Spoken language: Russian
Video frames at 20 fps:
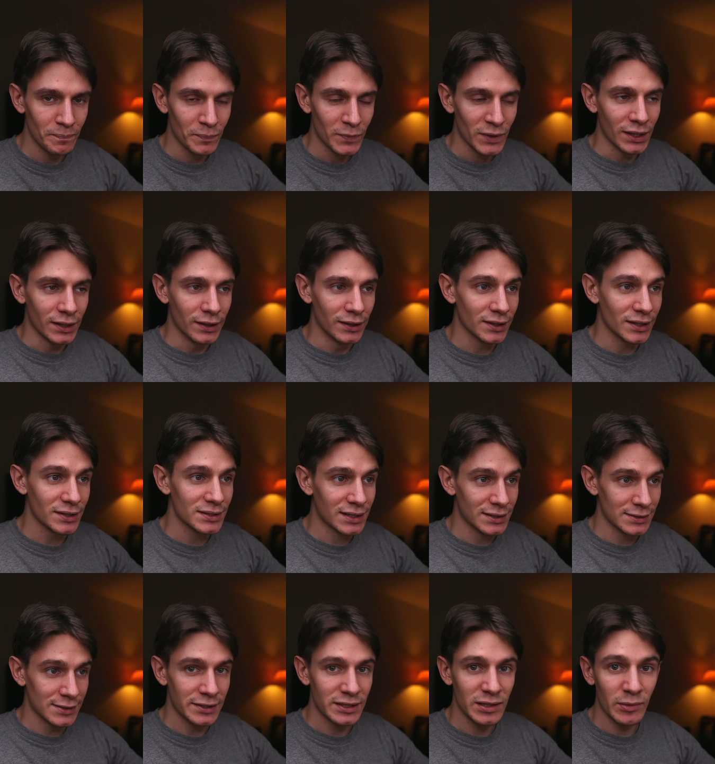И надо
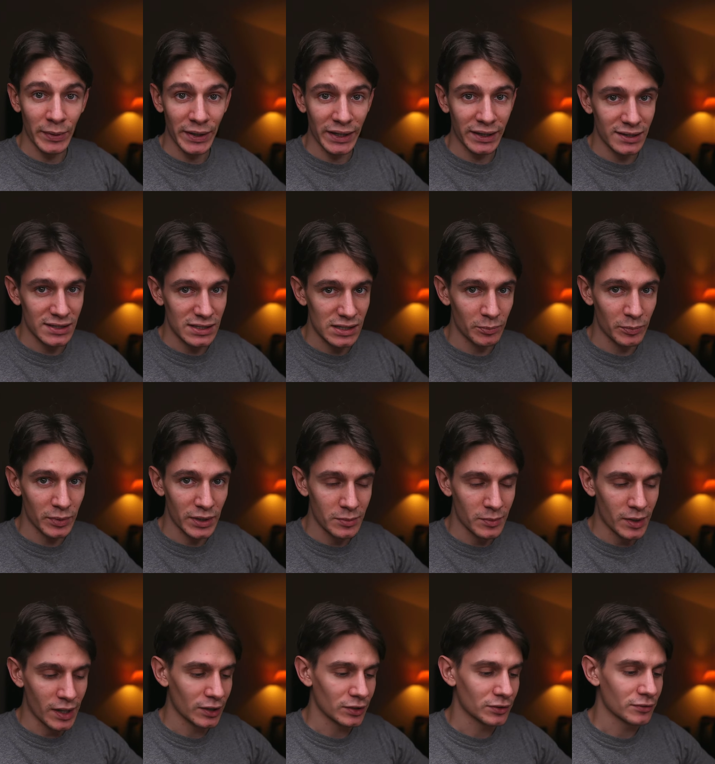сказать, я прекрасно
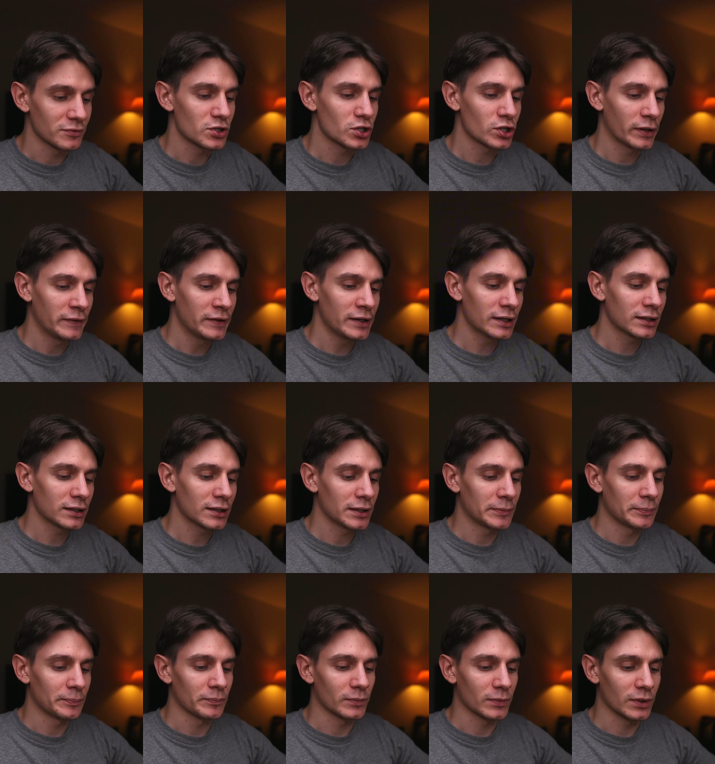понимаю этого человека.
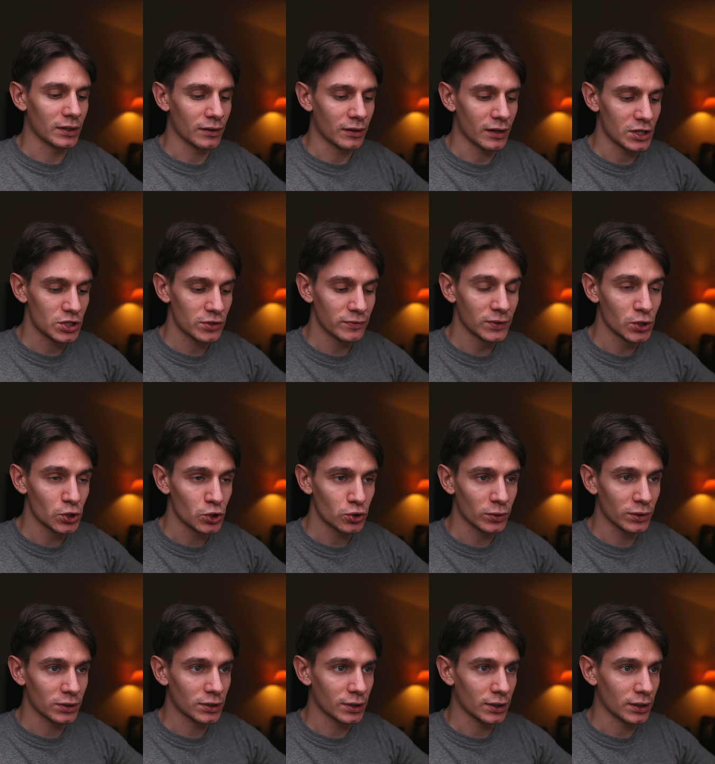А, очевидно, что
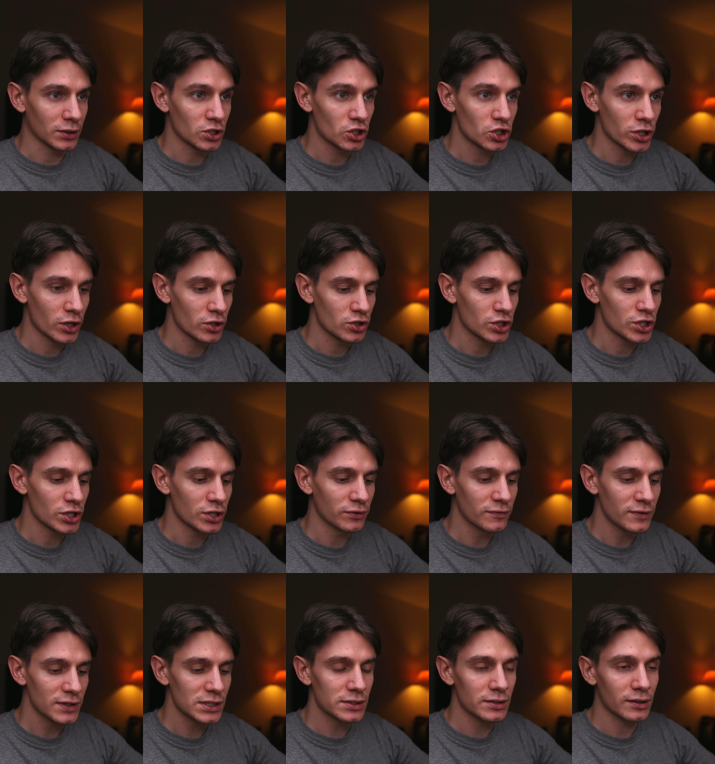это начинающие
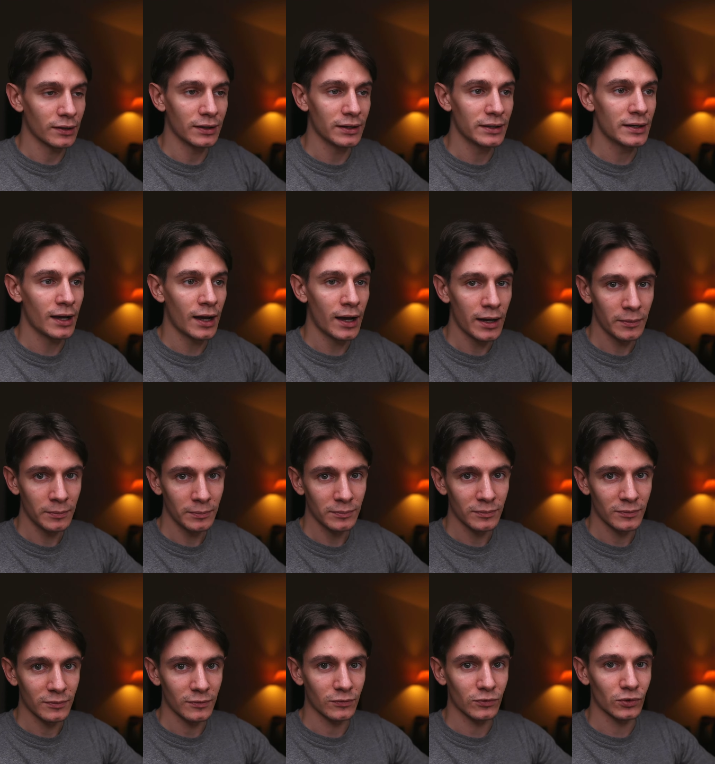инвесторы, и я
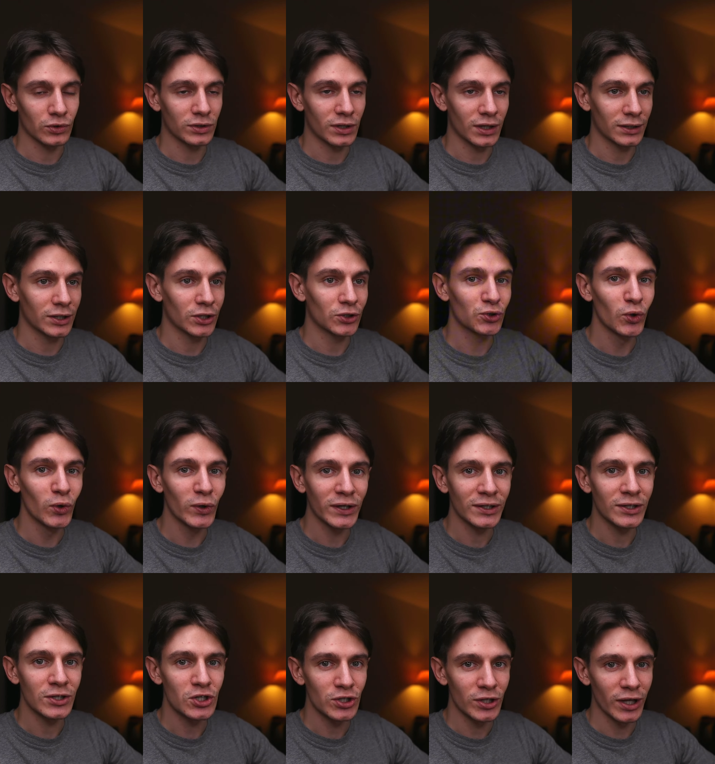вот когда только я
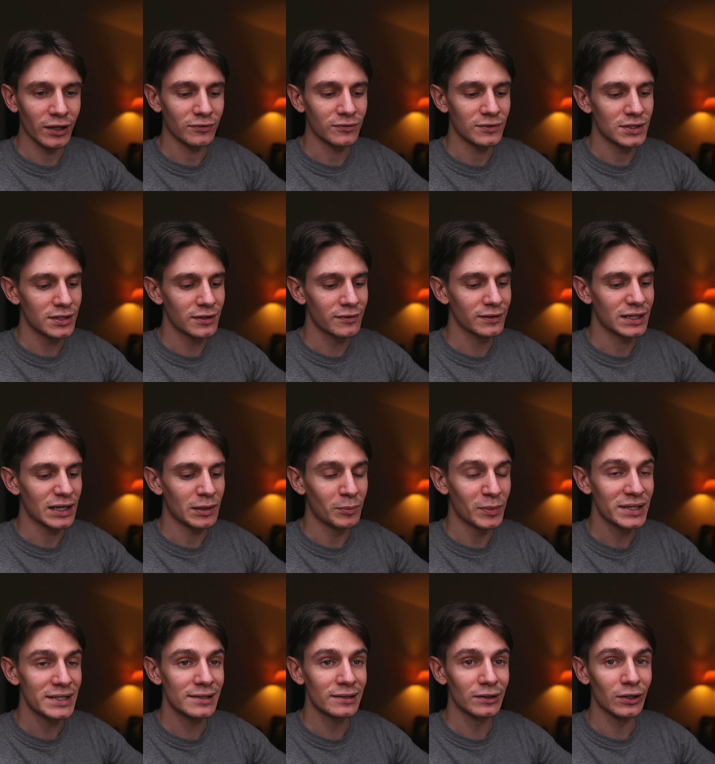начинал инвестировать, я
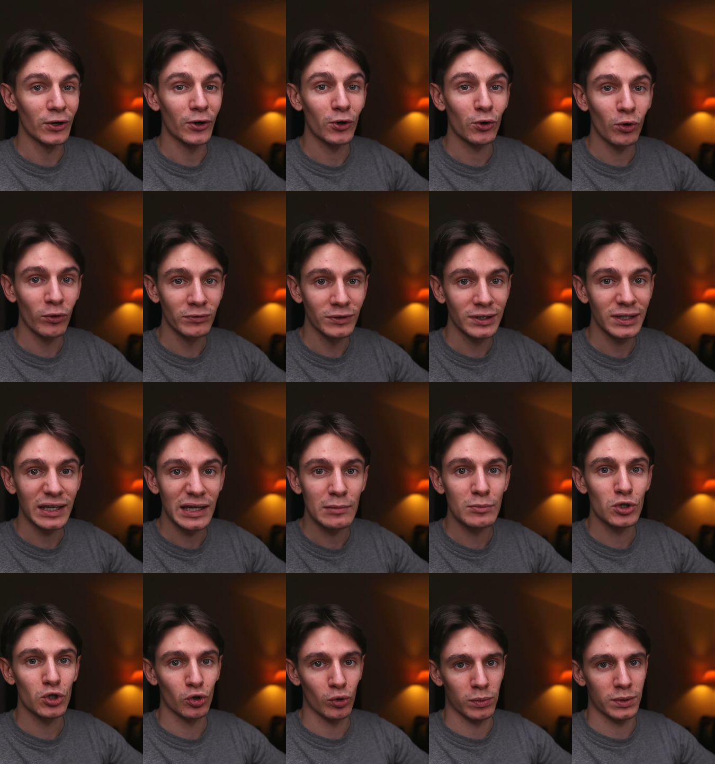мыслил ровно таким
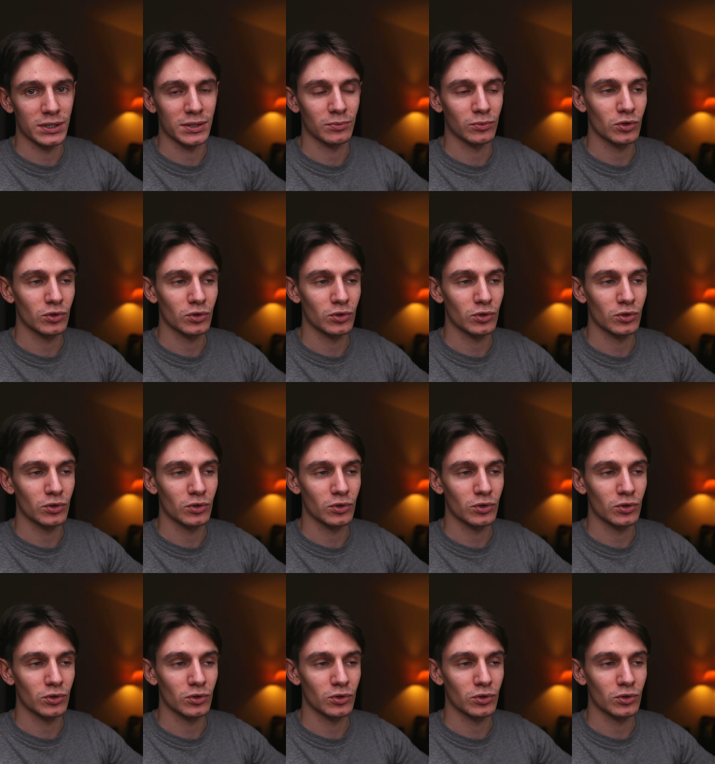же образом.